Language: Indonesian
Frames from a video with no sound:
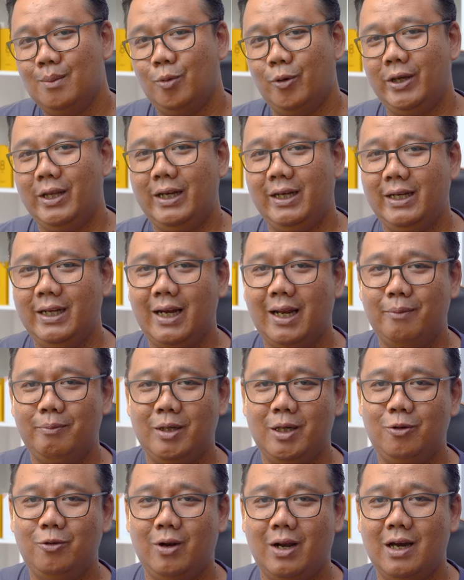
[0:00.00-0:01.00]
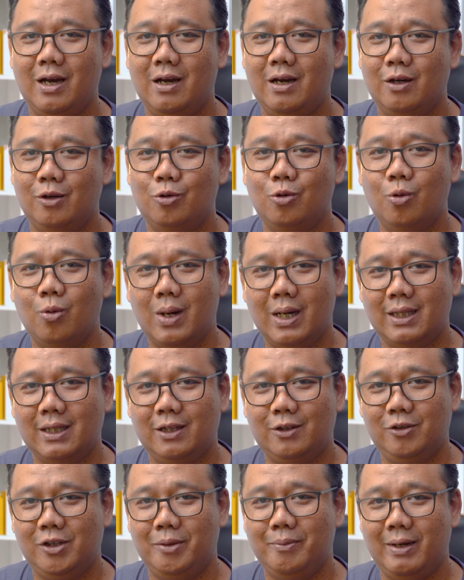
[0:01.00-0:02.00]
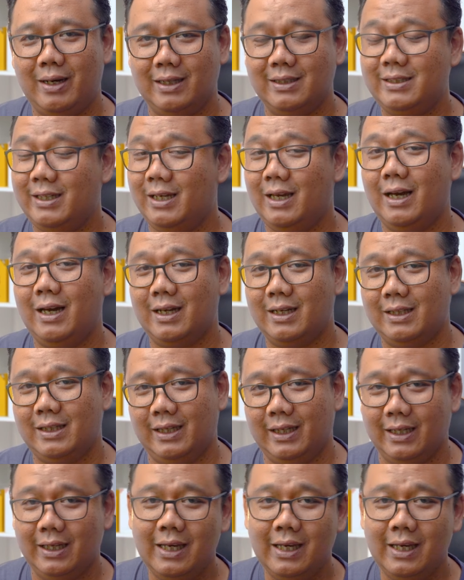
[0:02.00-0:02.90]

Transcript: Mungkin ini lemnya kurang kuat atau gimana, saya nggak ngerti.